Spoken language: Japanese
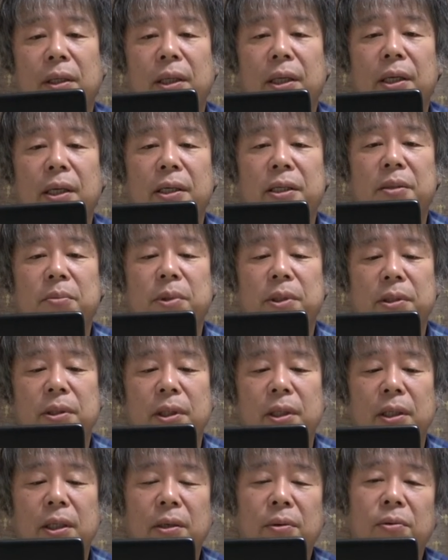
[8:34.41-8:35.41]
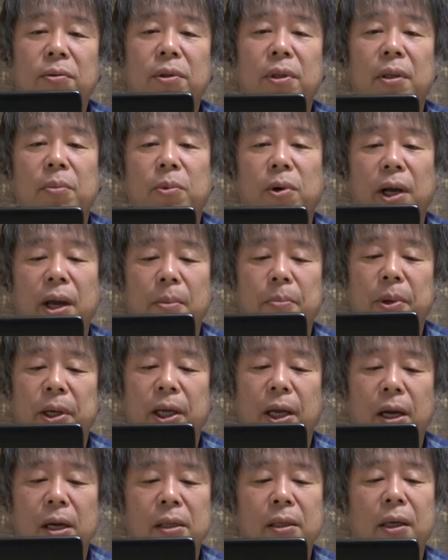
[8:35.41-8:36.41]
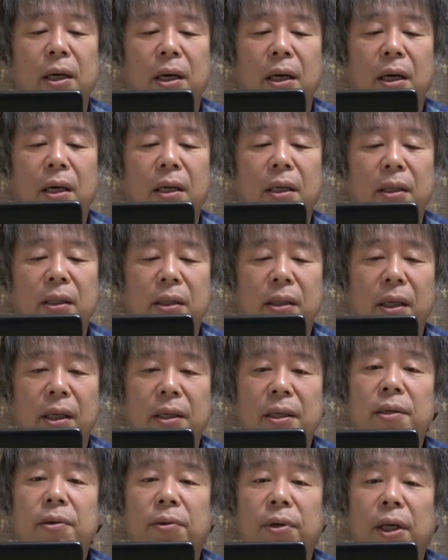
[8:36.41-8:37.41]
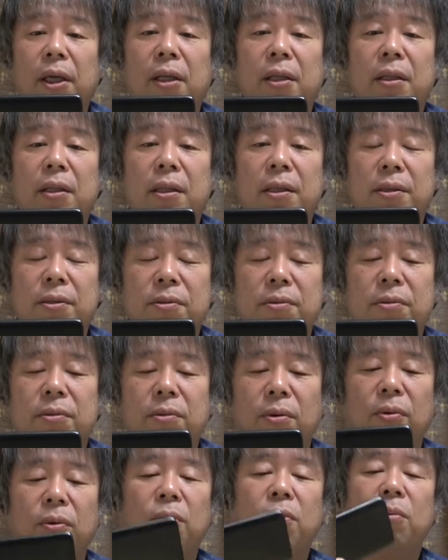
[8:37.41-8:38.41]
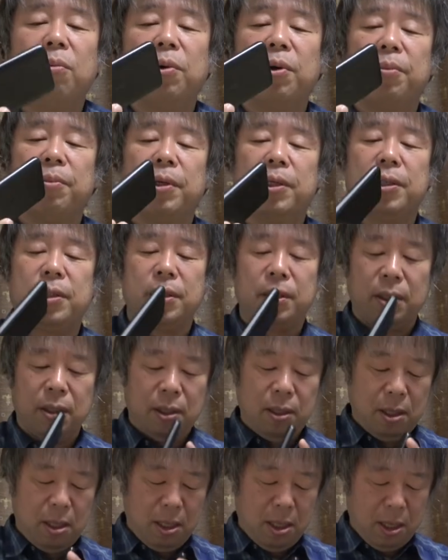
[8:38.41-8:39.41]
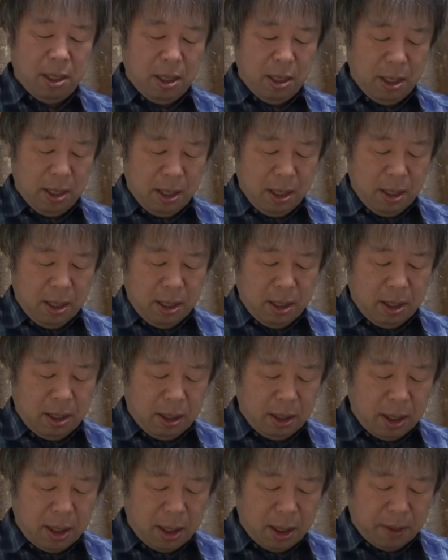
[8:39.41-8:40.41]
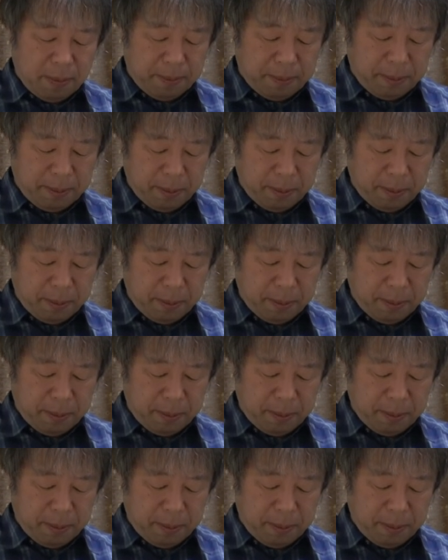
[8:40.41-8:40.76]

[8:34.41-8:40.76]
気がしますね日本でもやっぱりアンカーがいいよねって言うと思いますで